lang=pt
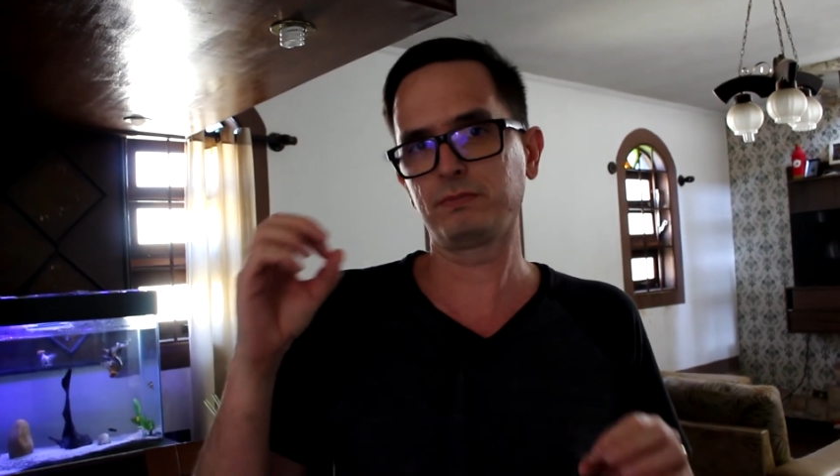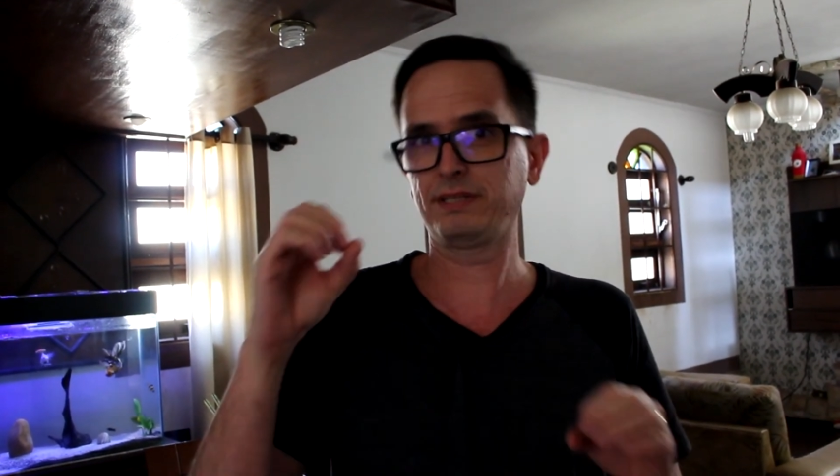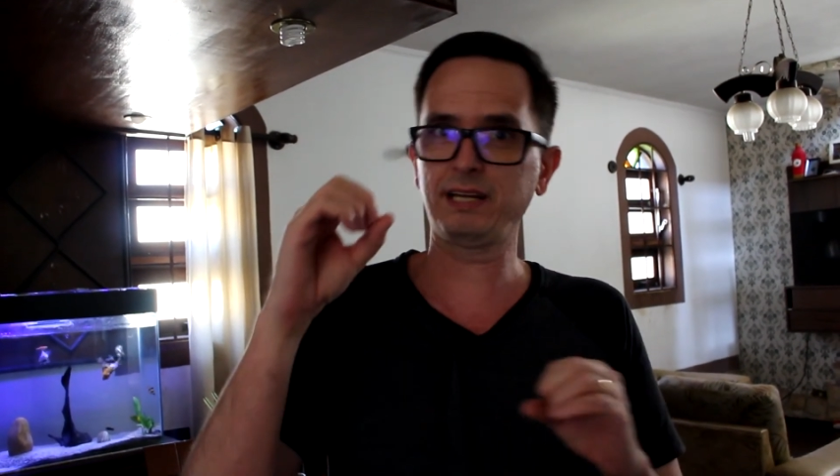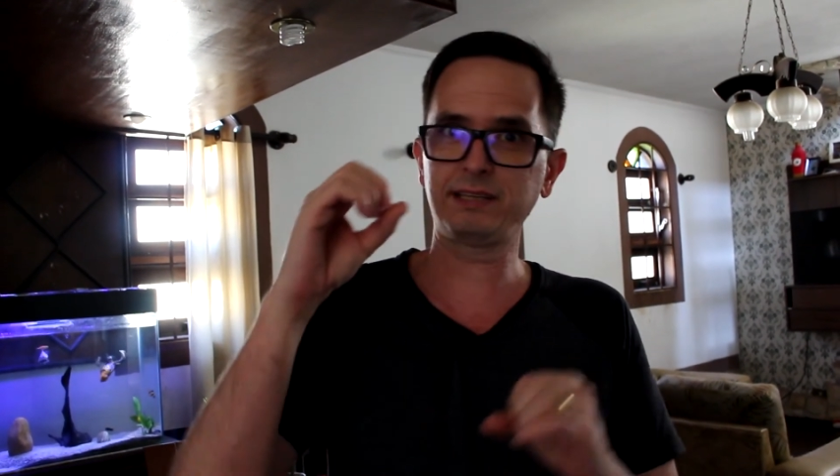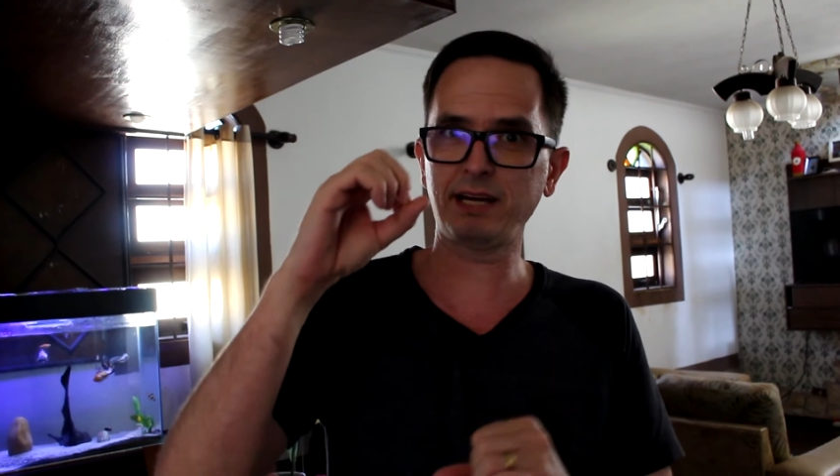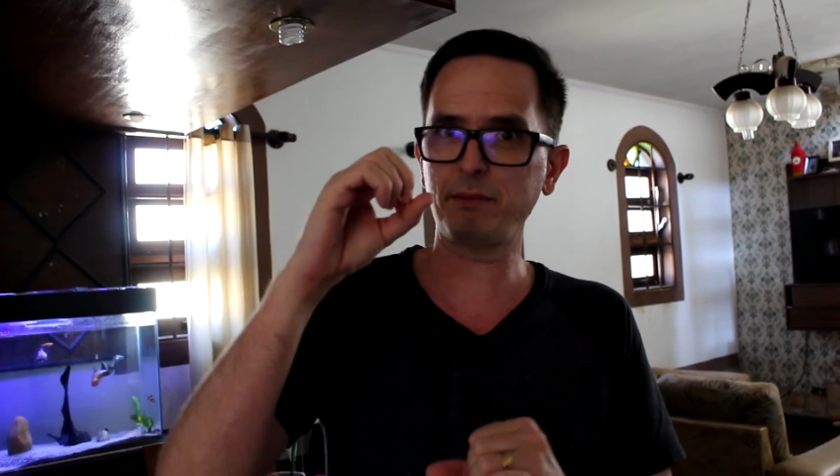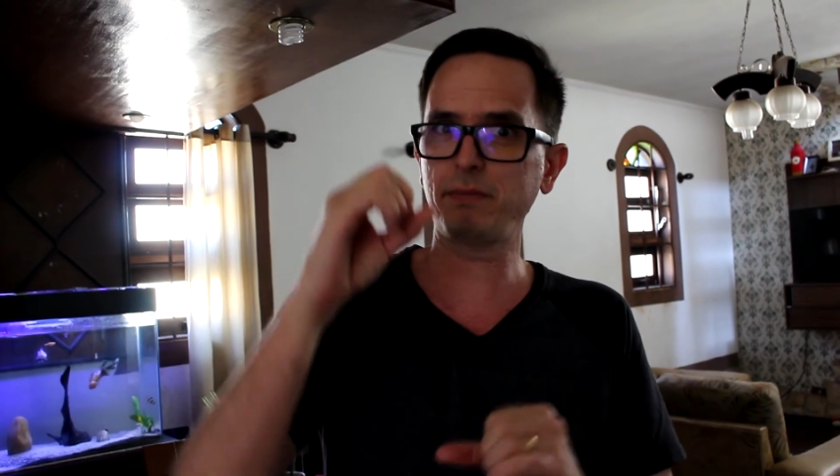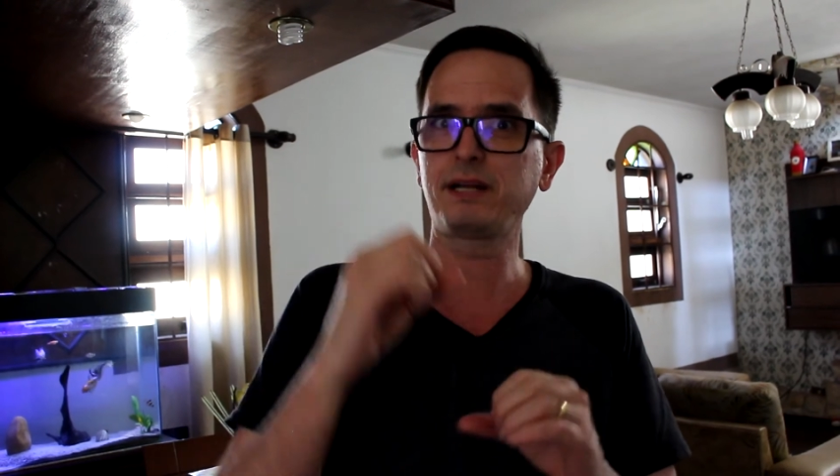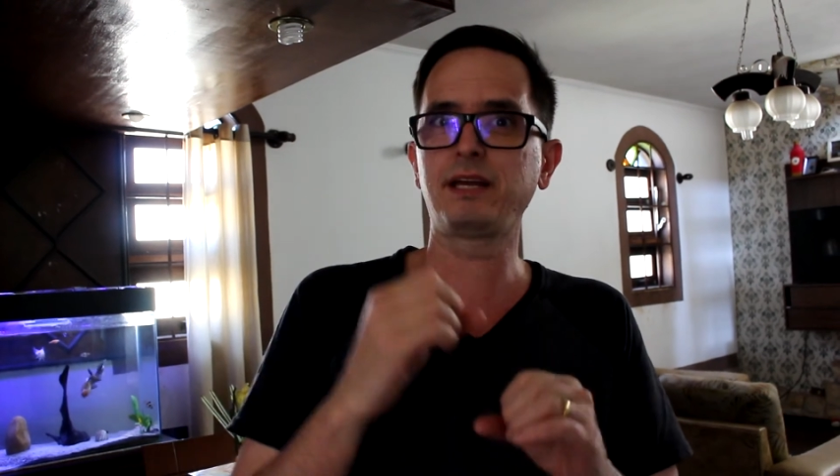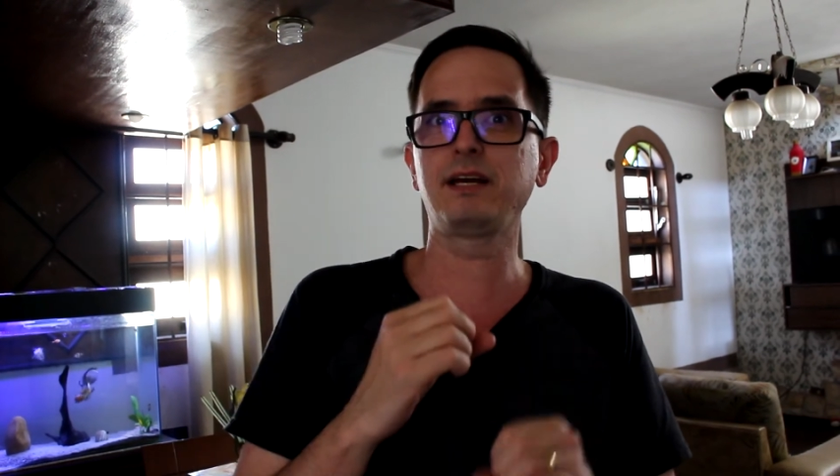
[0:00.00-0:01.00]
Tem até a
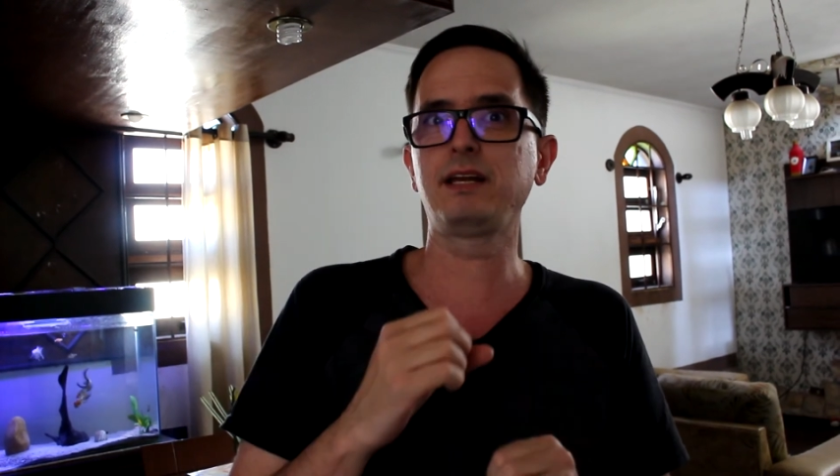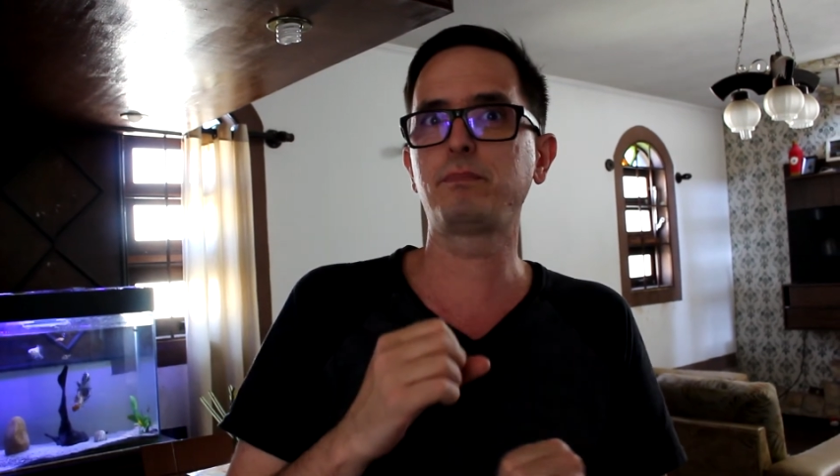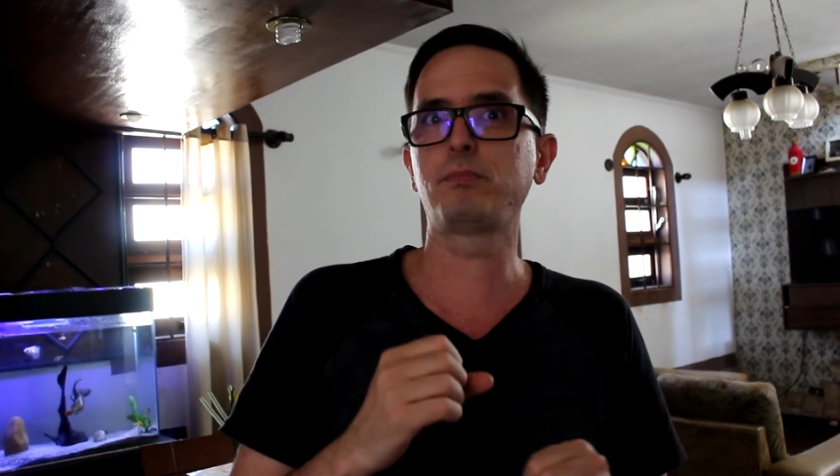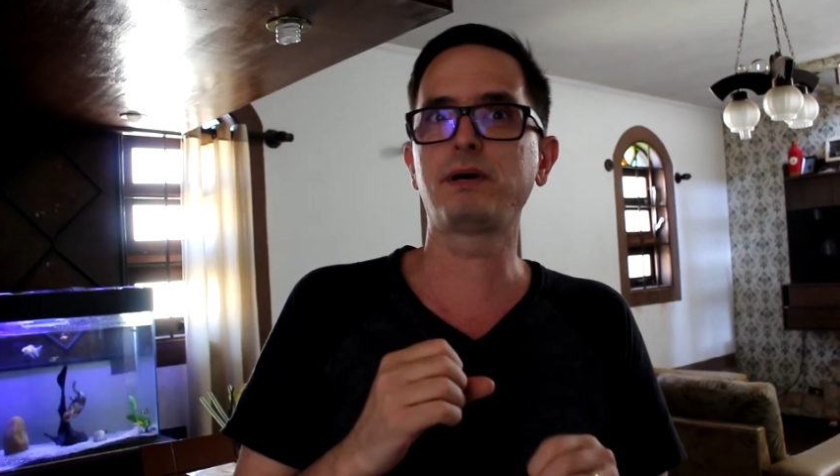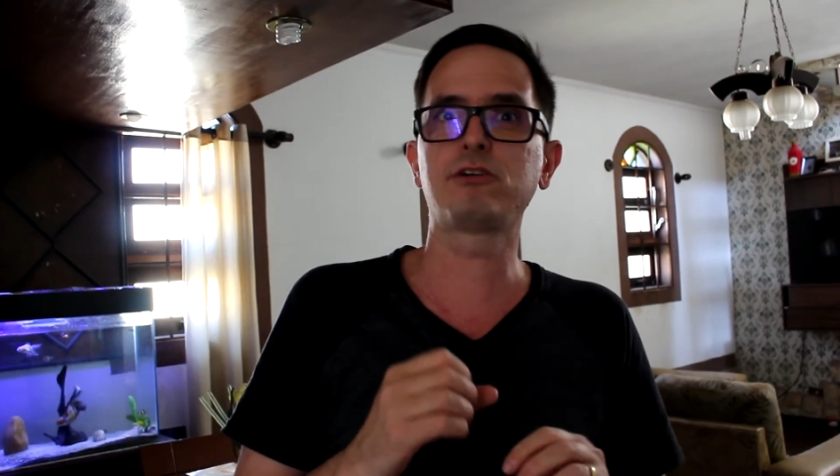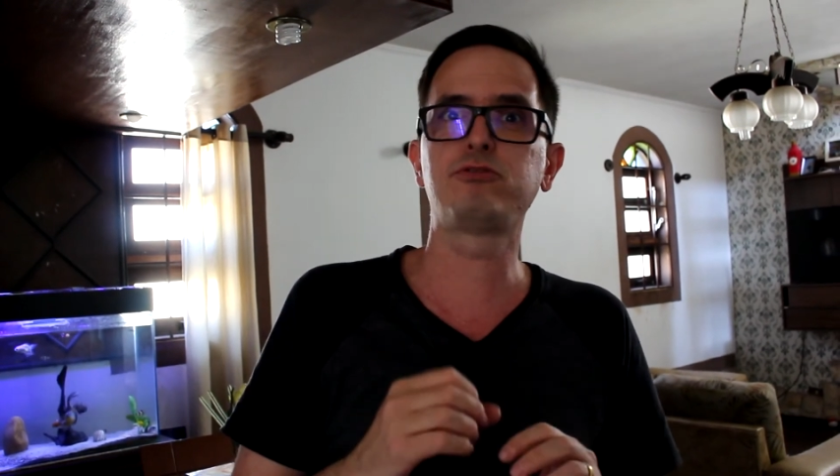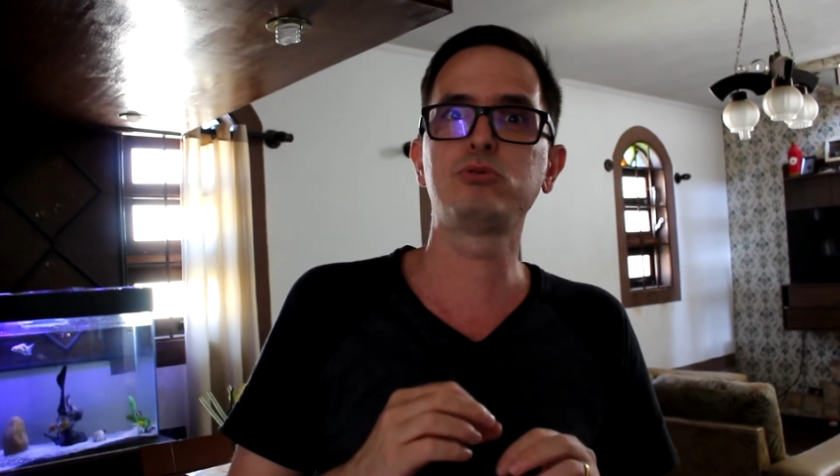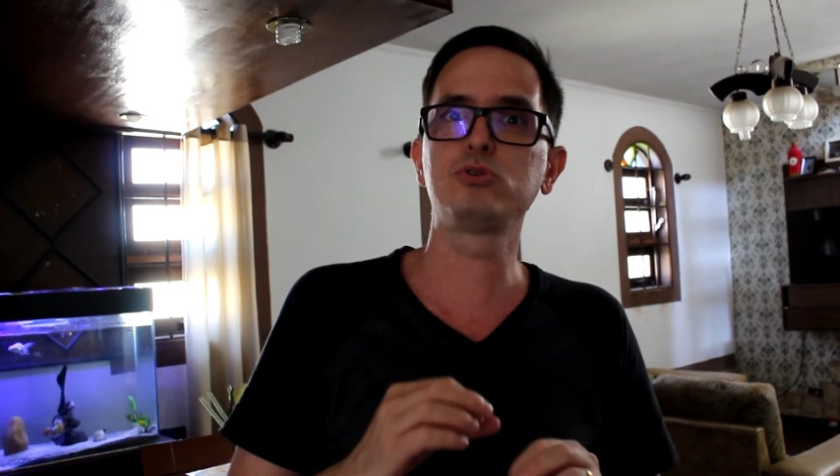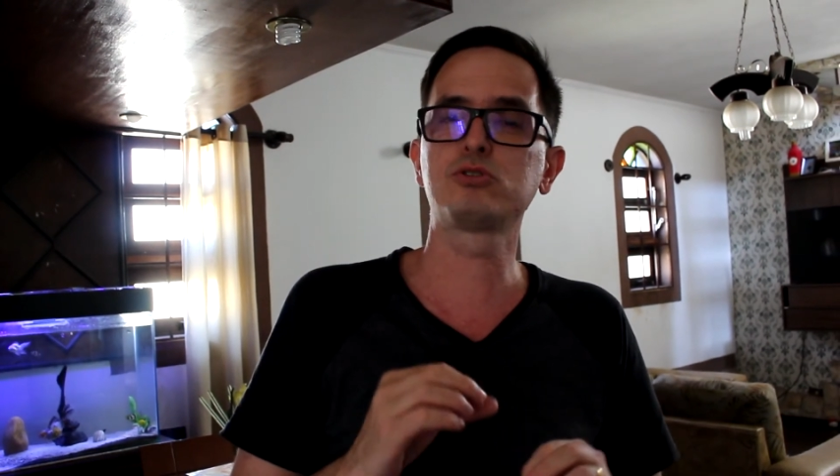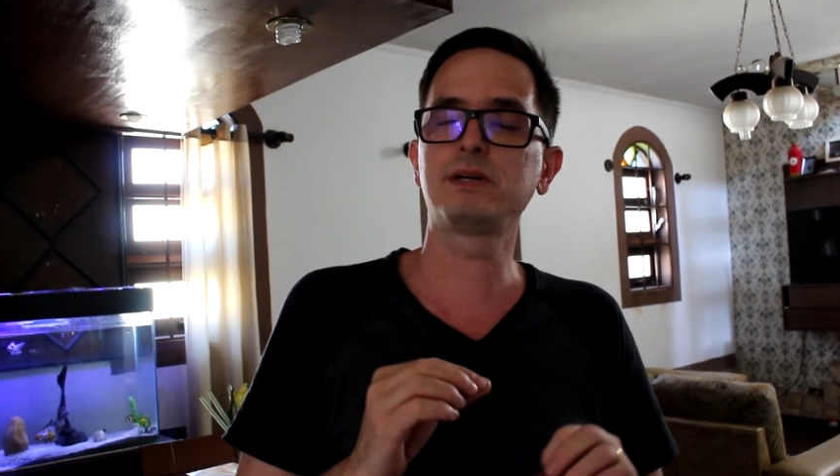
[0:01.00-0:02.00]
marquinha ali pro parafuso,